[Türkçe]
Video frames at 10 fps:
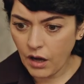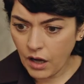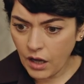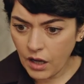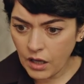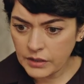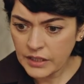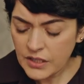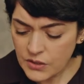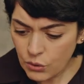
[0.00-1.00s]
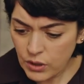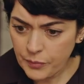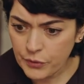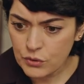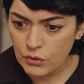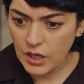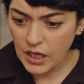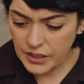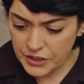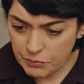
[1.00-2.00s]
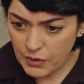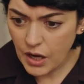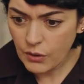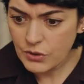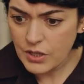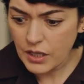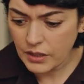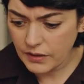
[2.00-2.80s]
Aa niye söylemiyorsun kardeşim? Daha önceden